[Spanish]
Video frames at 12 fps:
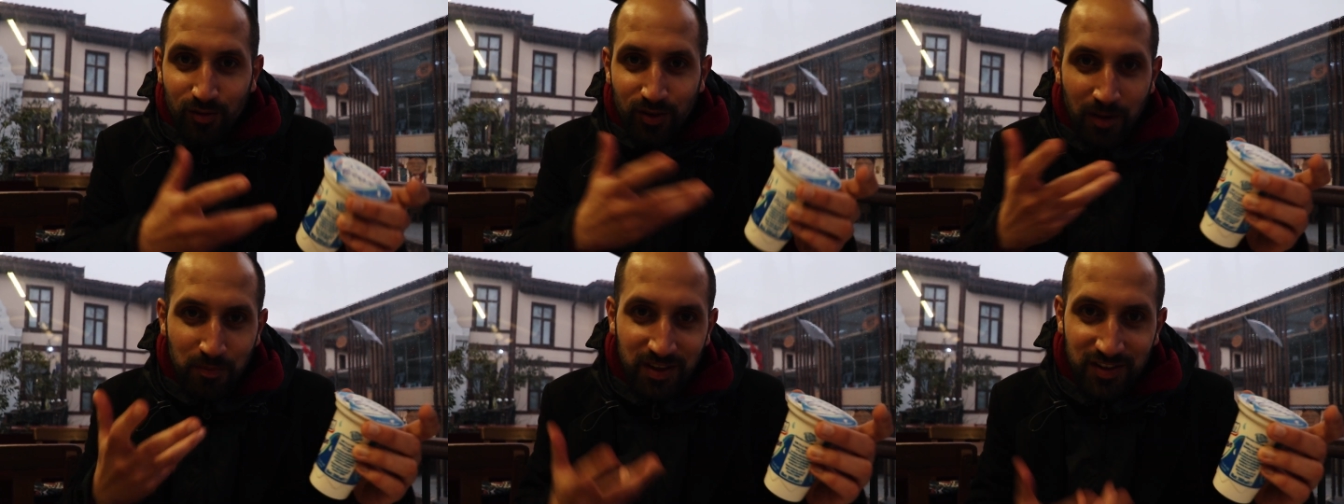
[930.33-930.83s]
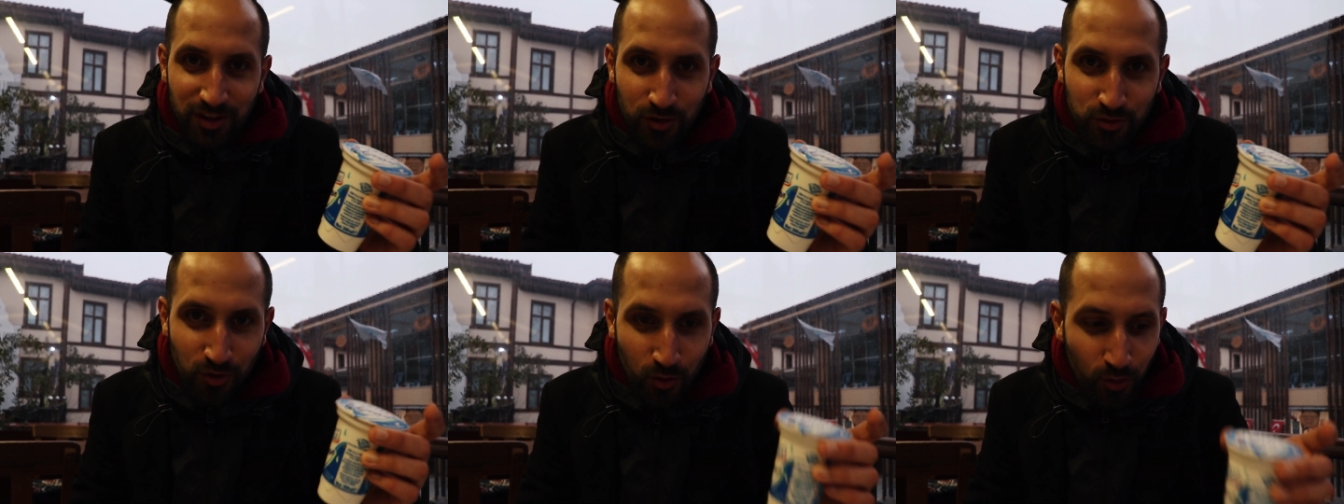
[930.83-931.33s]
una especie de
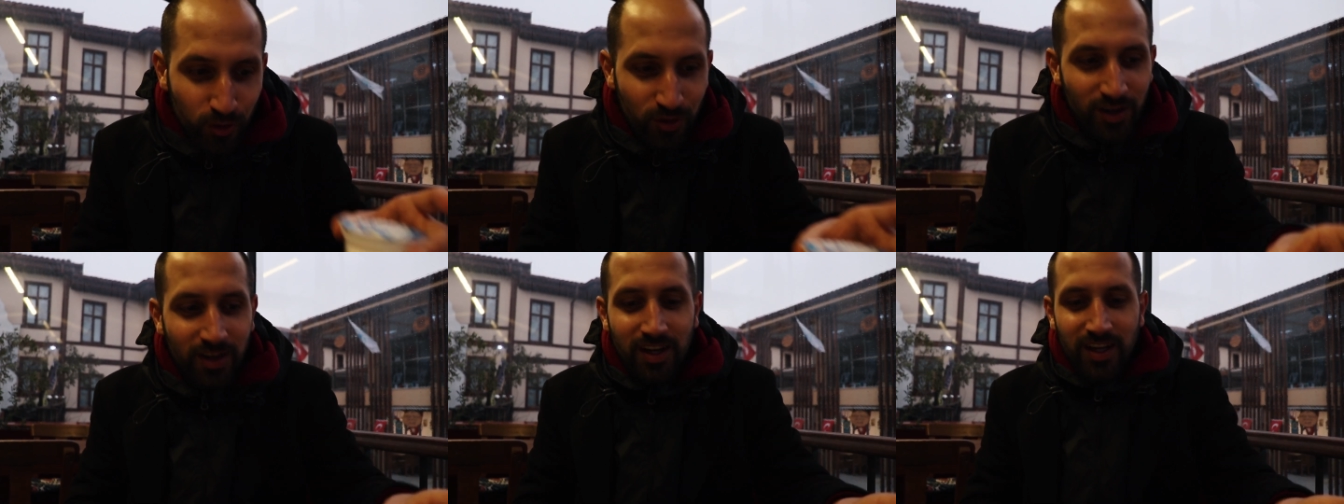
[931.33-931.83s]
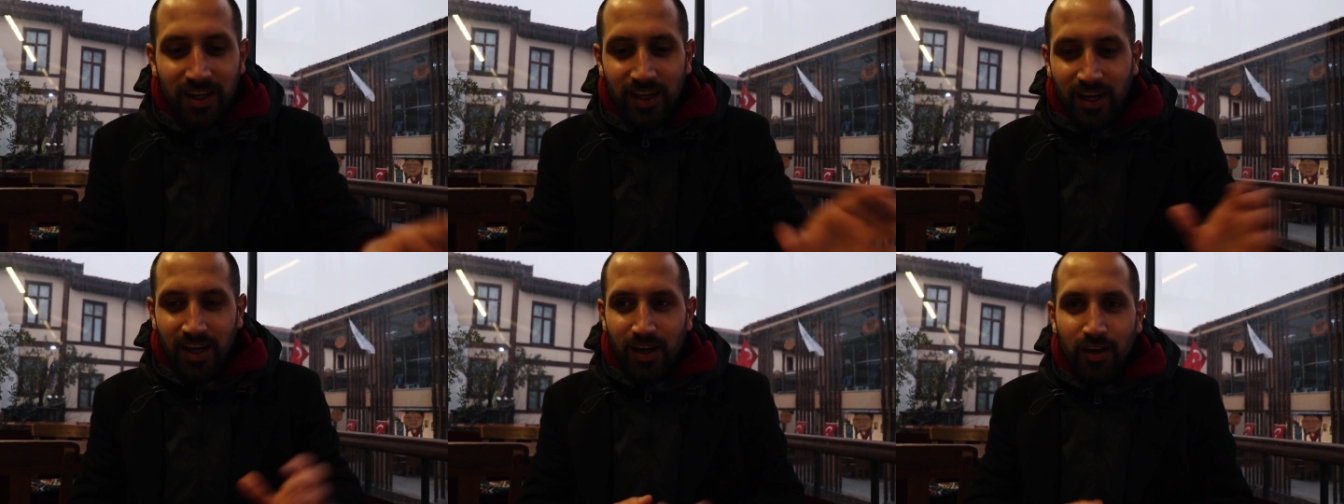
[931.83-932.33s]
yogur,
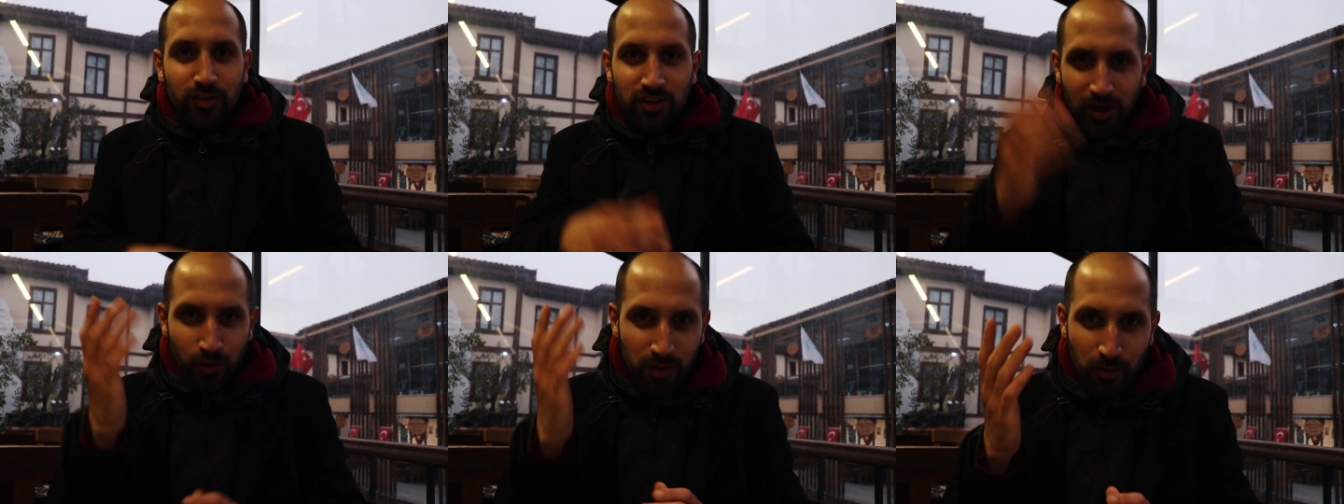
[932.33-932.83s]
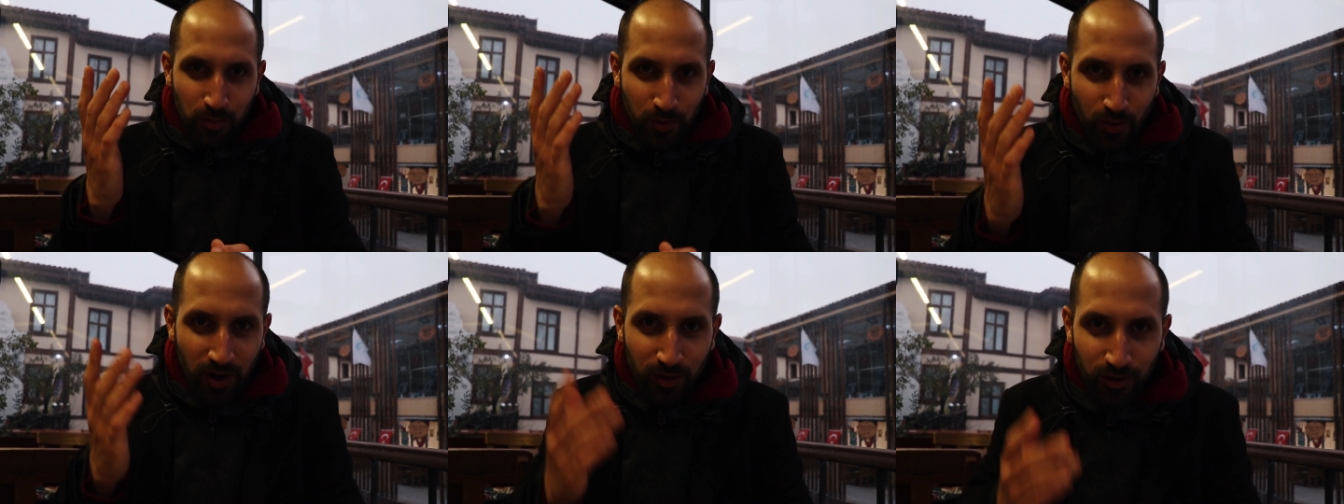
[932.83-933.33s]
que ya lo hemos
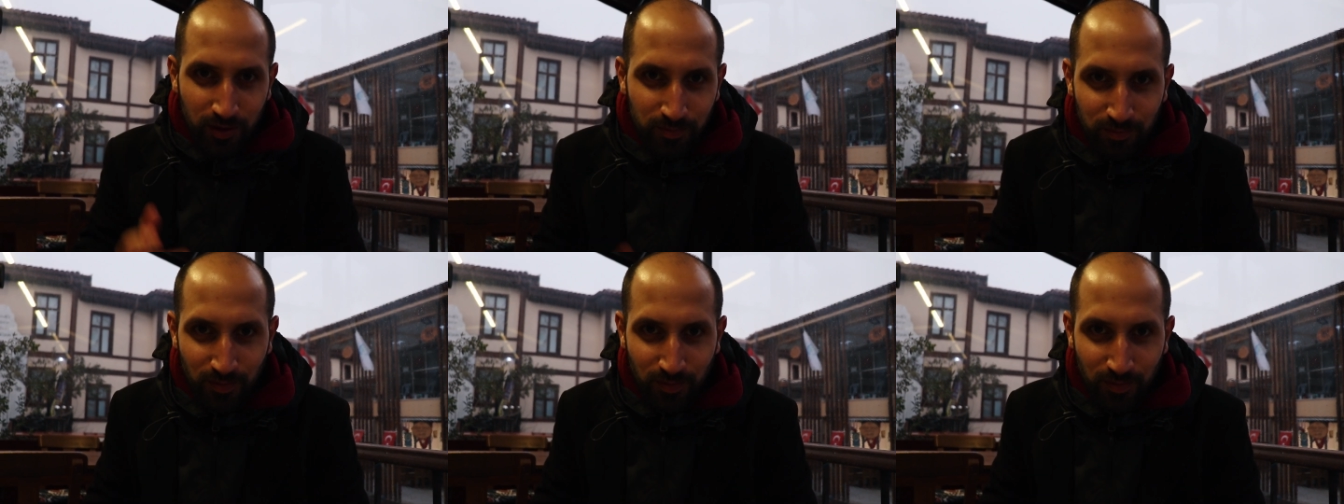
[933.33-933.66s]
probado en,